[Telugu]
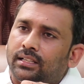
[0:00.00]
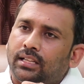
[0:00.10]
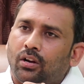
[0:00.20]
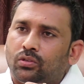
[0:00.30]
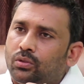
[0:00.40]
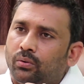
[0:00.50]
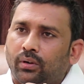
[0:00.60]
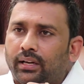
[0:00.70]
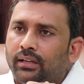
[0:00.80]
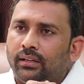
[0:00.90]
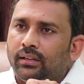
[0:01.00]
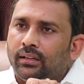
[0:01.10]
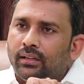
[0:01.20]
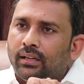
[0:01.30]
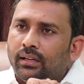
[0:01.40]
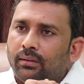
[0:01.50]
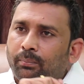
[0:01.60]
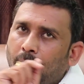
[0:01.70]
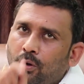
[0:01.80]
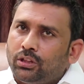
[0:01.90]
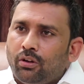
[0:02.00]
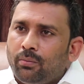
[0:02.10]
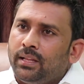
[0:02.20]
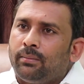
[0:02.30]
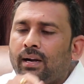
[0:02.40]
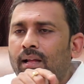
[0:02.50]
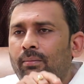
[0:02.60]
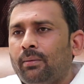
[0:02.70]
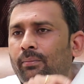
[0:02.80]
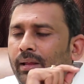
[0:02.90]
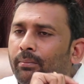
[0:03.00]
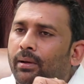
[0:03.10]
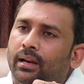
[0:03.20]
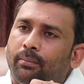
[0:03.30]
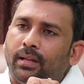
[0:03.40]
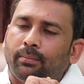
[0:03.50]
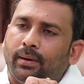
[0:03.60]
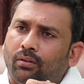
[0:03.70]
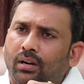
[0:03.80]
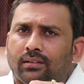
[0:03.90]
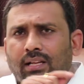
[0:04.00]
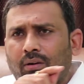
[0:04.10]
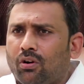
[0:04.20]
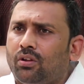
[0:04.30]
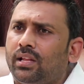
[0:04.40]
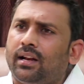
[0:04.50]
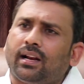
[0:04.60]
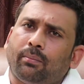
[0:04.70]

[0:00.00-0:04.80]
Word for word: జీతాలు వస్తూ ఉన్నాయి ప్రభుత్వం ఇబ్బంది పడ్డా మేము మీ మిమ్మల్ని ఇబ్బంది పడకుండా సరే ఒకటో తారీఖు